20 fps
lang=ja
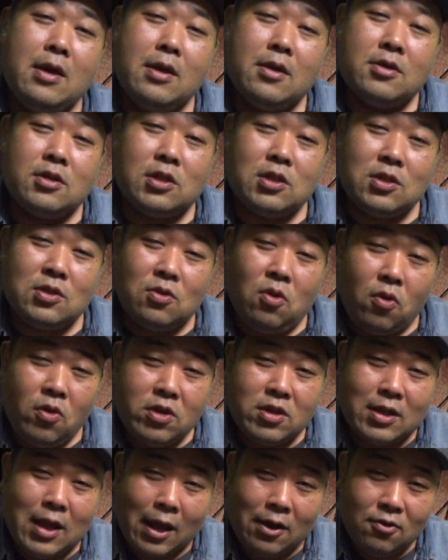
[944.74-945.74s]
すご
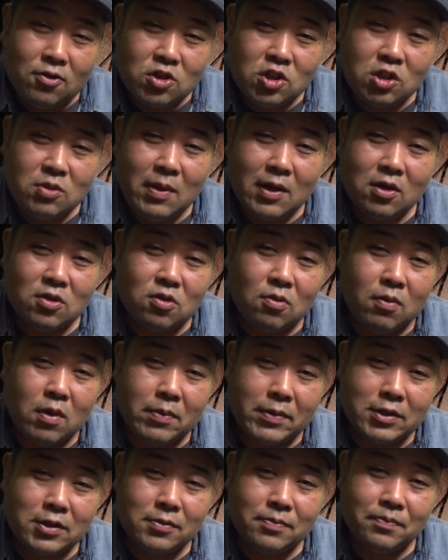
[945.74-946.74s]
い楽しめると思い
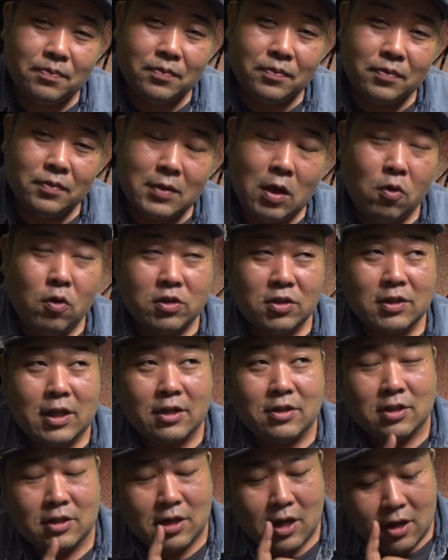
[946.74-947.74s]
ます。なおかつ、
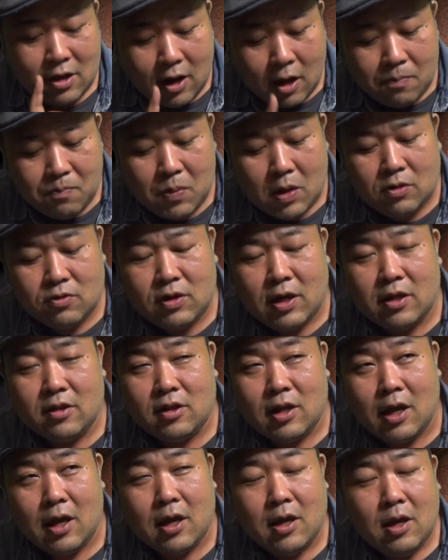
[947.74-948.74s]
だってせんはっぴゃくえん
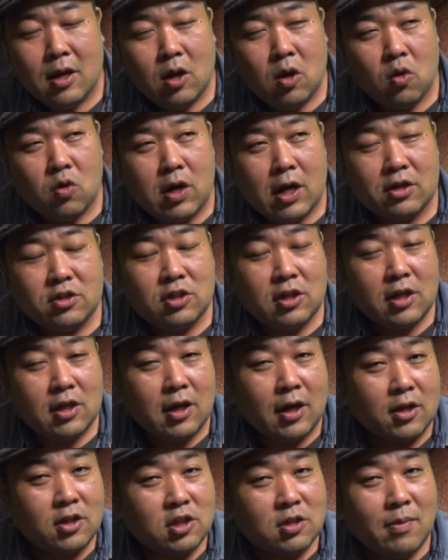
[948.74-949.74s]
で同じ映
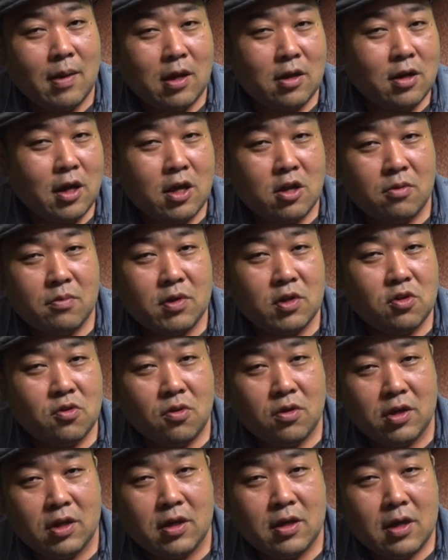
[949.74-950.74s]
画でつまんないのを見る
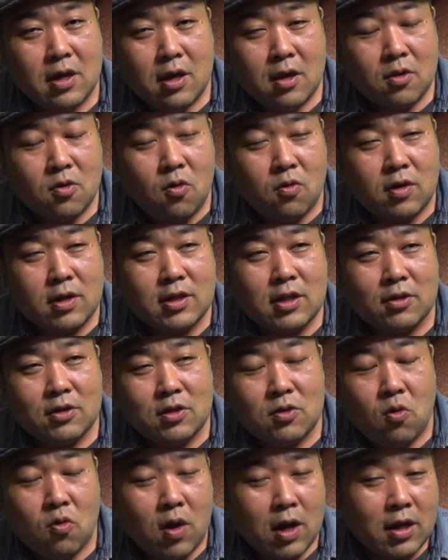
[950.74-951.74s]
より、こんな作
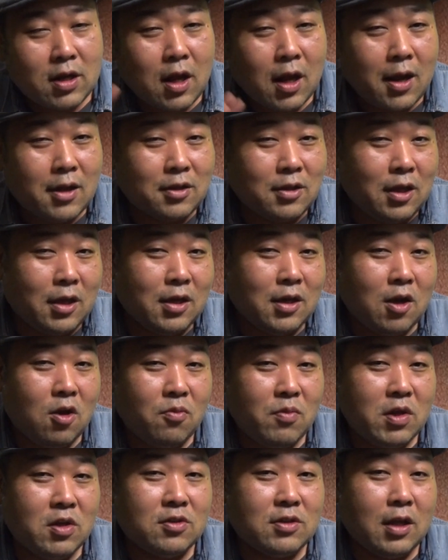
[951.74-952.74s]
品お金かかった映画
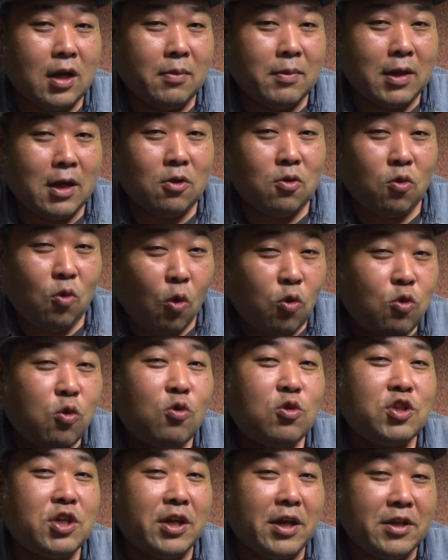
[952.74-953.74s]
を見るならばお
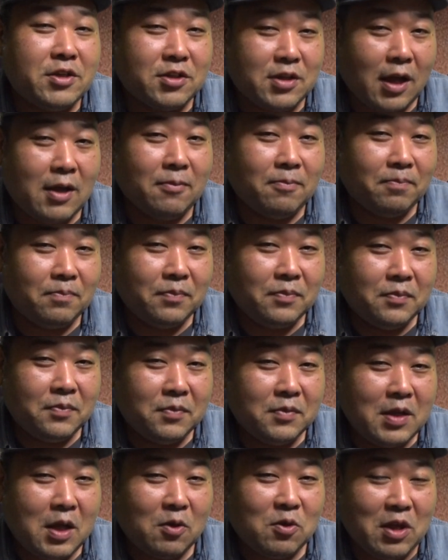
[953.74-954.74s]
得じゃないですか。
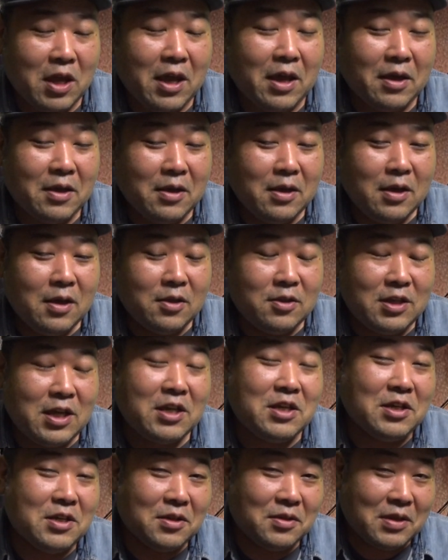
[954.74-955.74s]
なので、
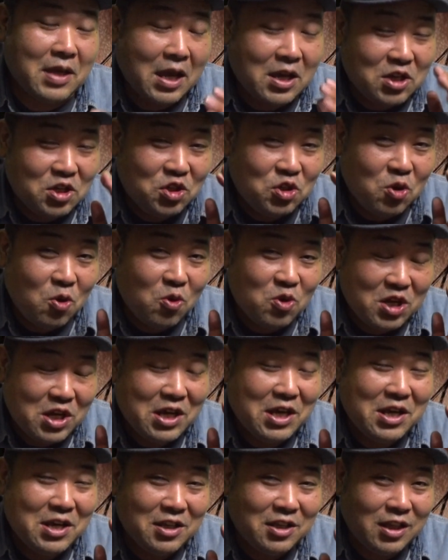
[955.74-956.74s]
ぜひ劇場
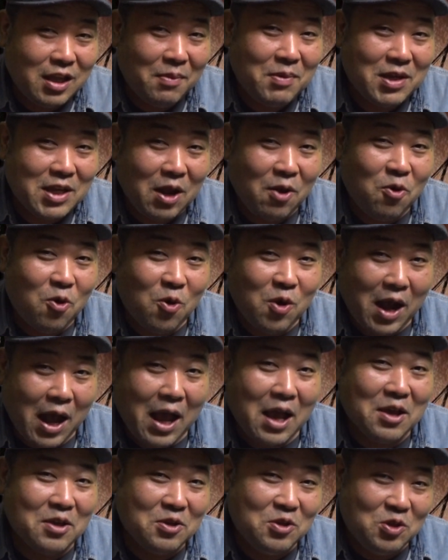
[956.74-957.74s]
に行ってみた方
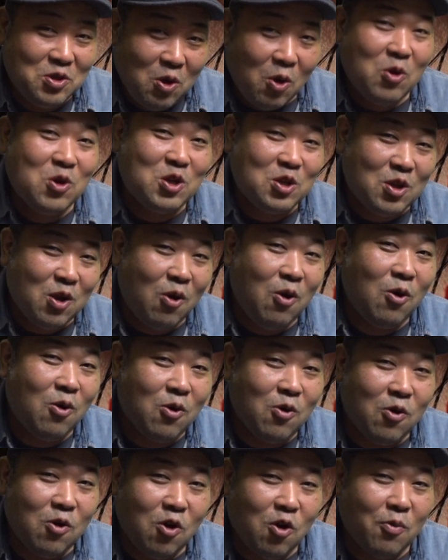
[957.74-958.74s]
が良いと
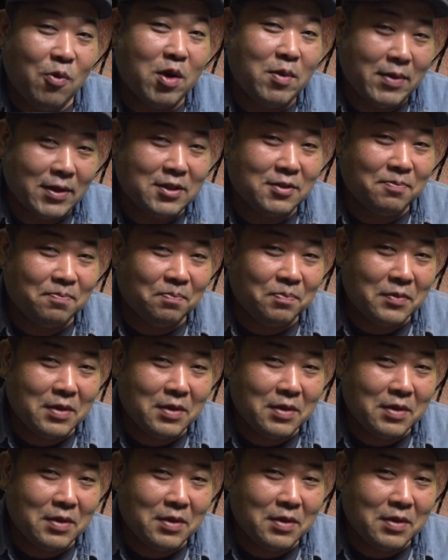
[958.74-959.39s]
思います。